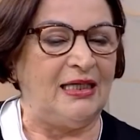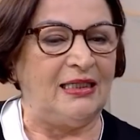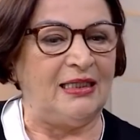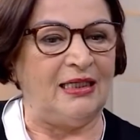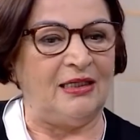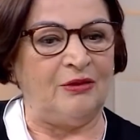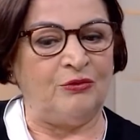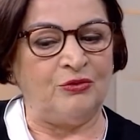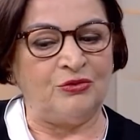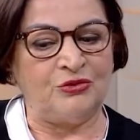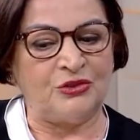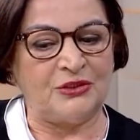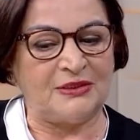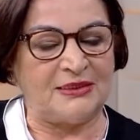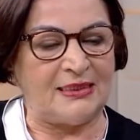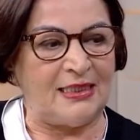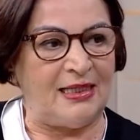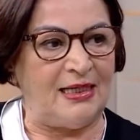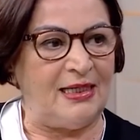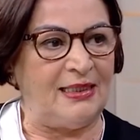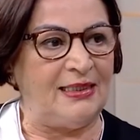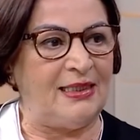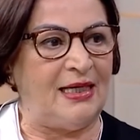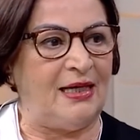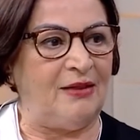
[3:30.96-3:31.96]
Önce sağ
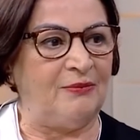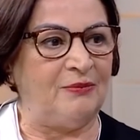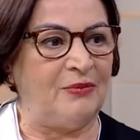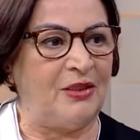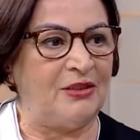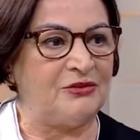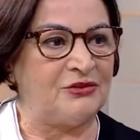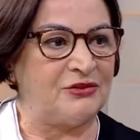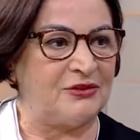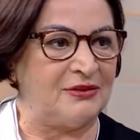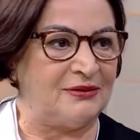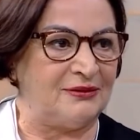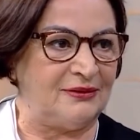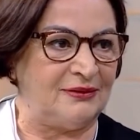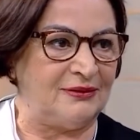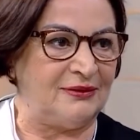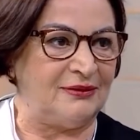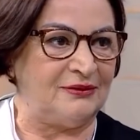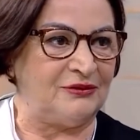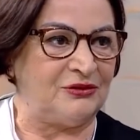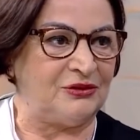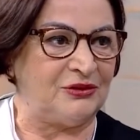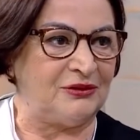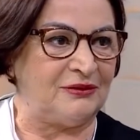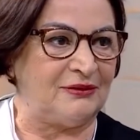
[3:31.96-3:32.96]
ayağım başladığı
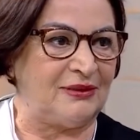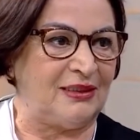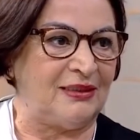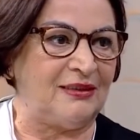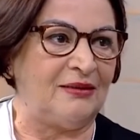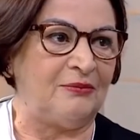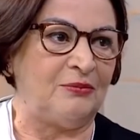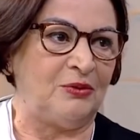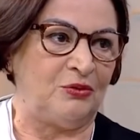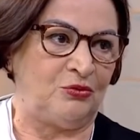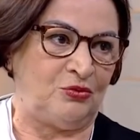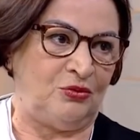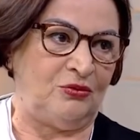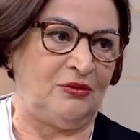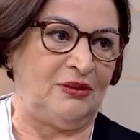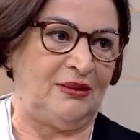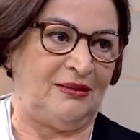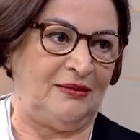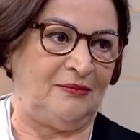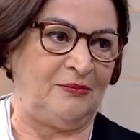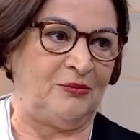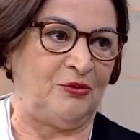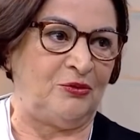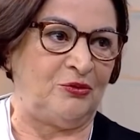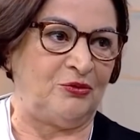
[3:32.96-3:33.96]
için araba
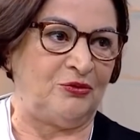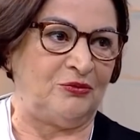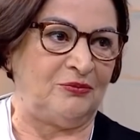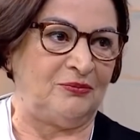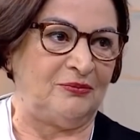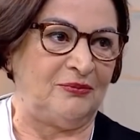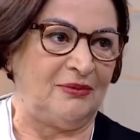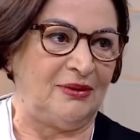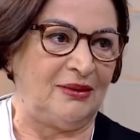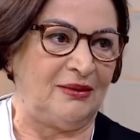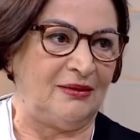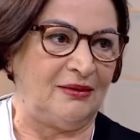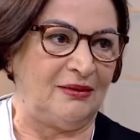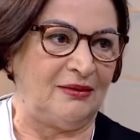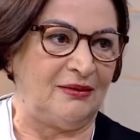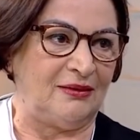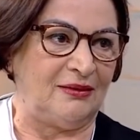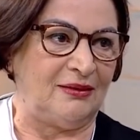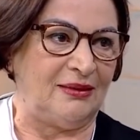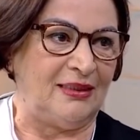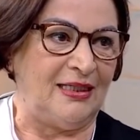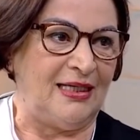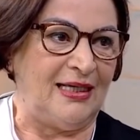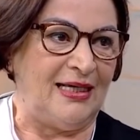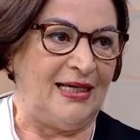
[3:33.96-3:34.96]
kullanamıyordum.
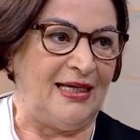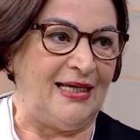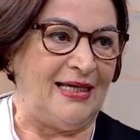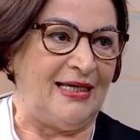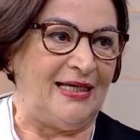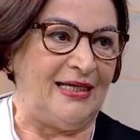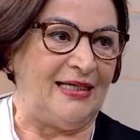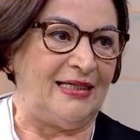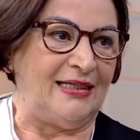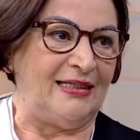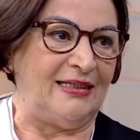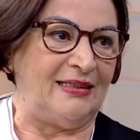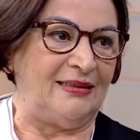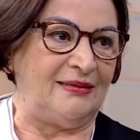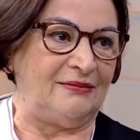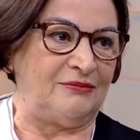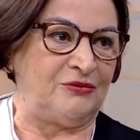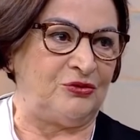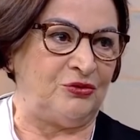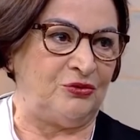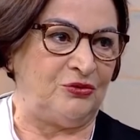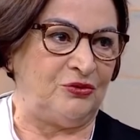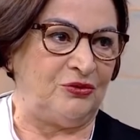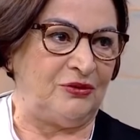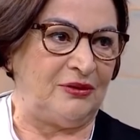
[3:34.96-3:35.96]
He. Ee,
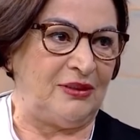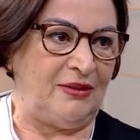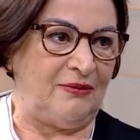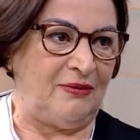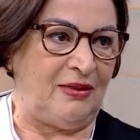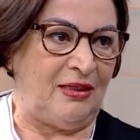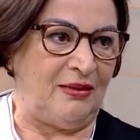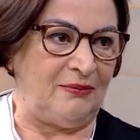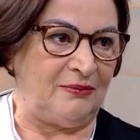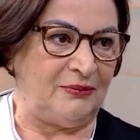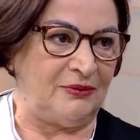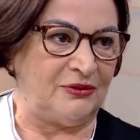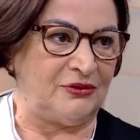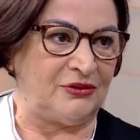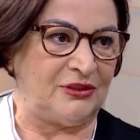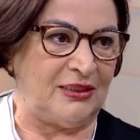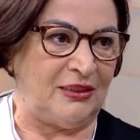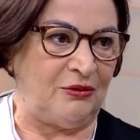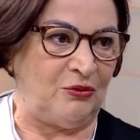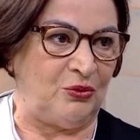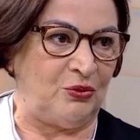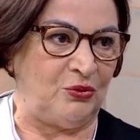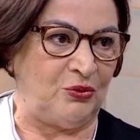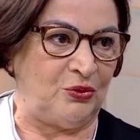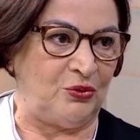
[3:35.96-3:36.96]
çünkü devam şey
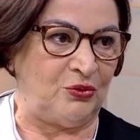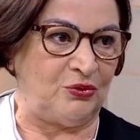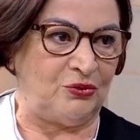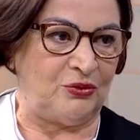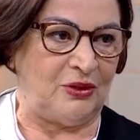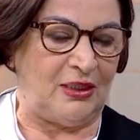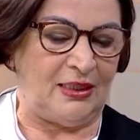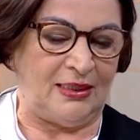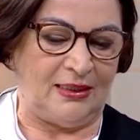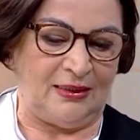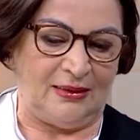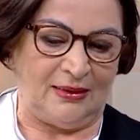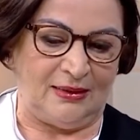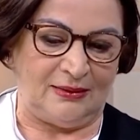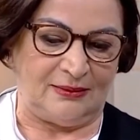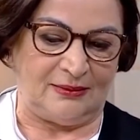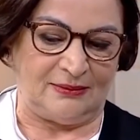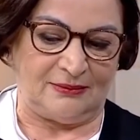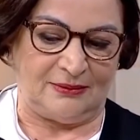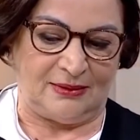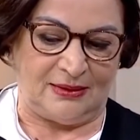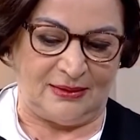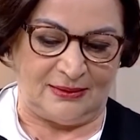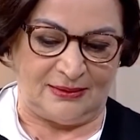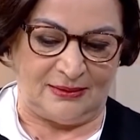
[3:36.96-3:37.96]
oluyordu, aya,
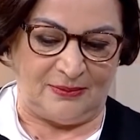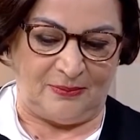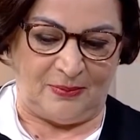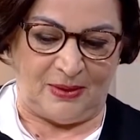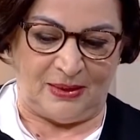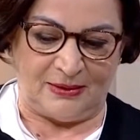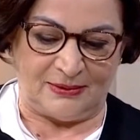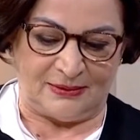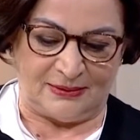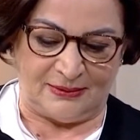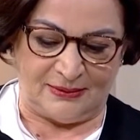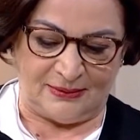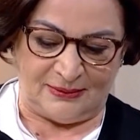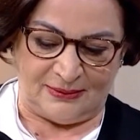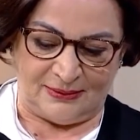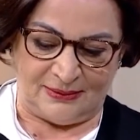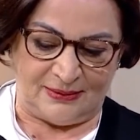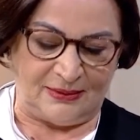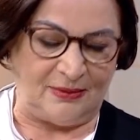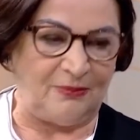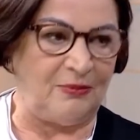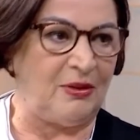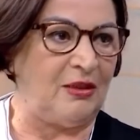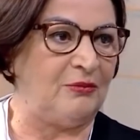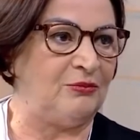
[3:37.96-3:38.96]
gaza bastığınız
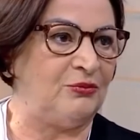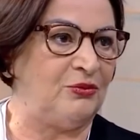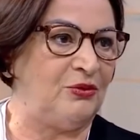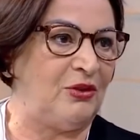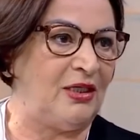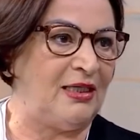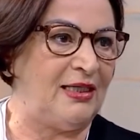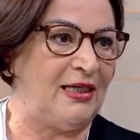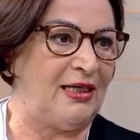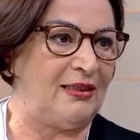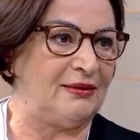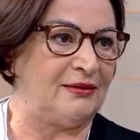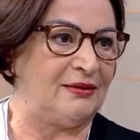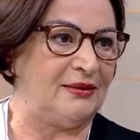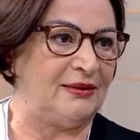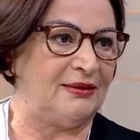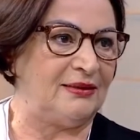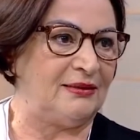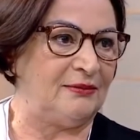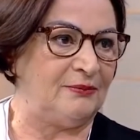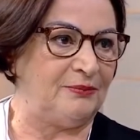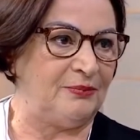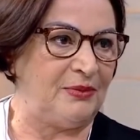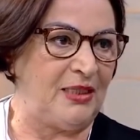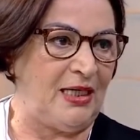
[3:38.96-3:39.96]
zaman bu ayak
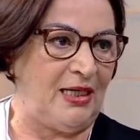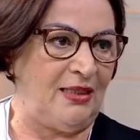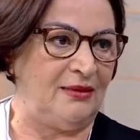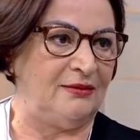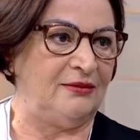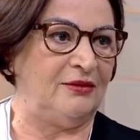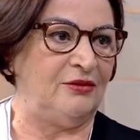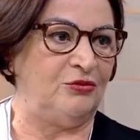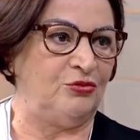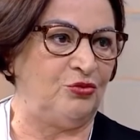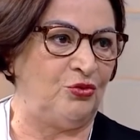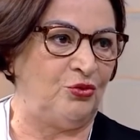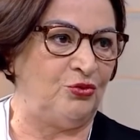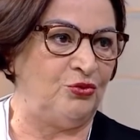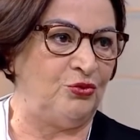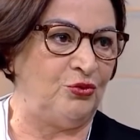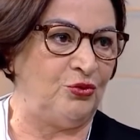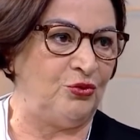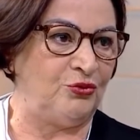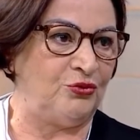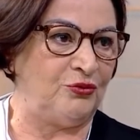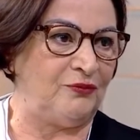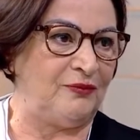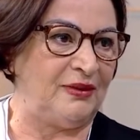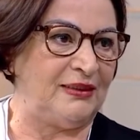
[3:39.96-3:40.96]
bir anda
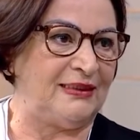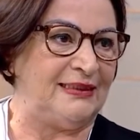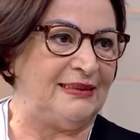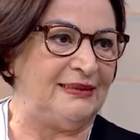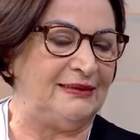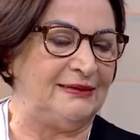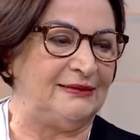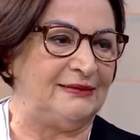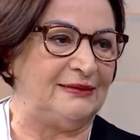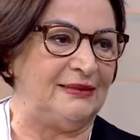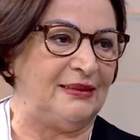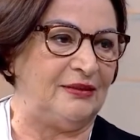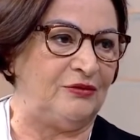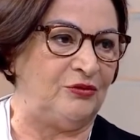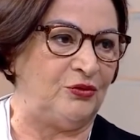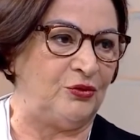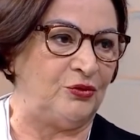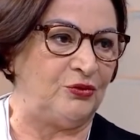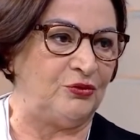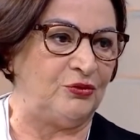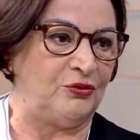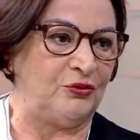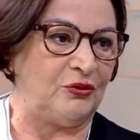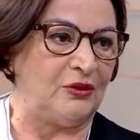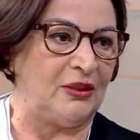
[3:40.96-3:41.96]
donuyordu ve
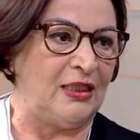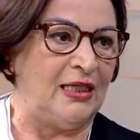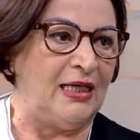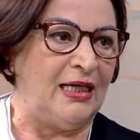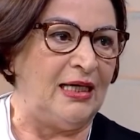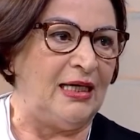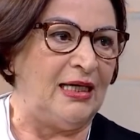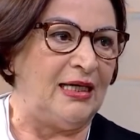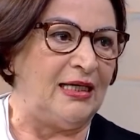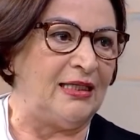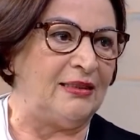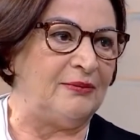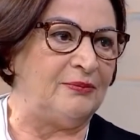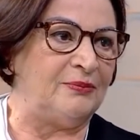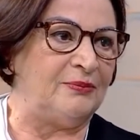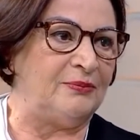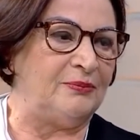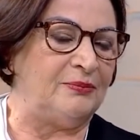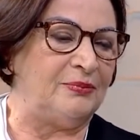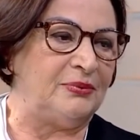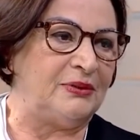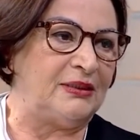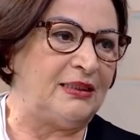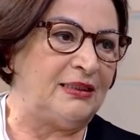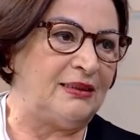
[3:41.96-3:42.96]
kilitleniyordu. Evet.
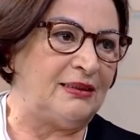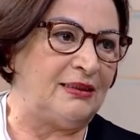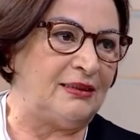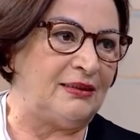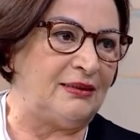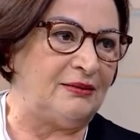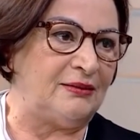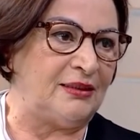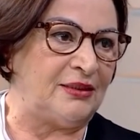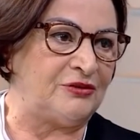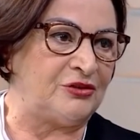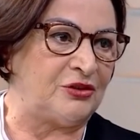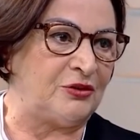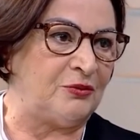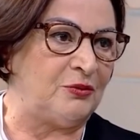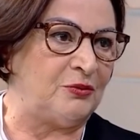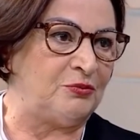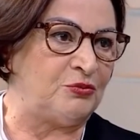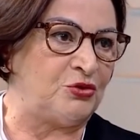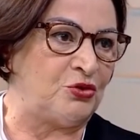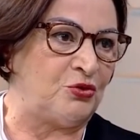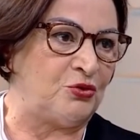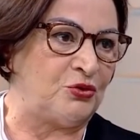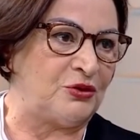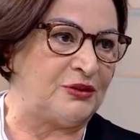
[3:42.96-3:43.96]
E, bir kere yaşamım
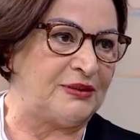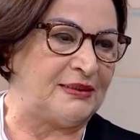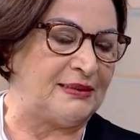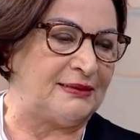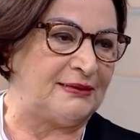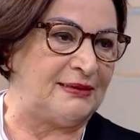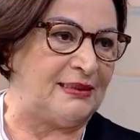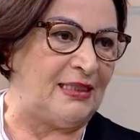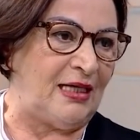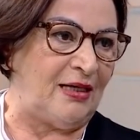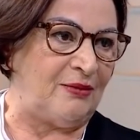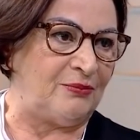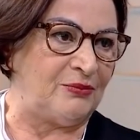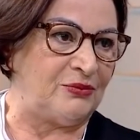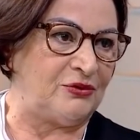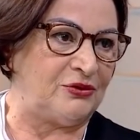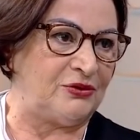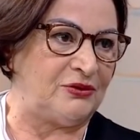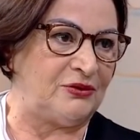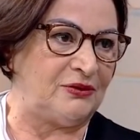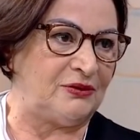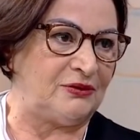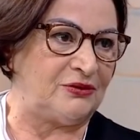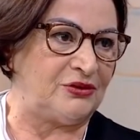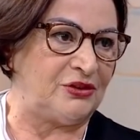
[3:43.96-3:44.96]
çok
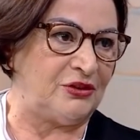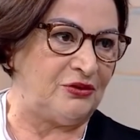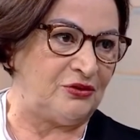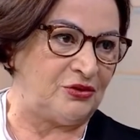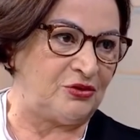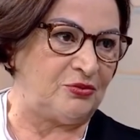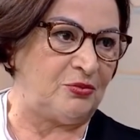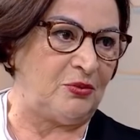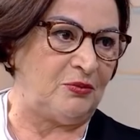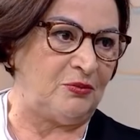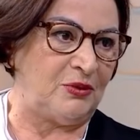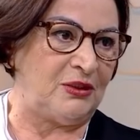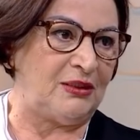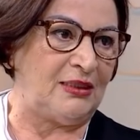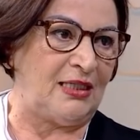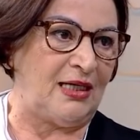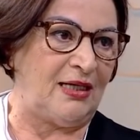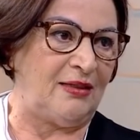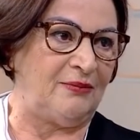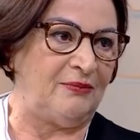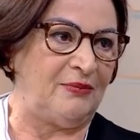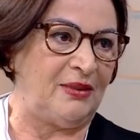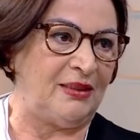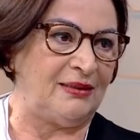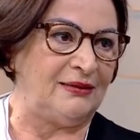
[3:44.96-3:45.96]
kısıtlanmıştı. Çalışmama
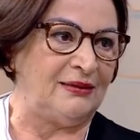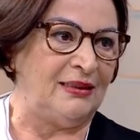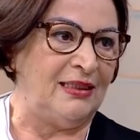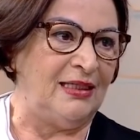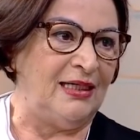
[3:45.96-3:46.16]
rağmen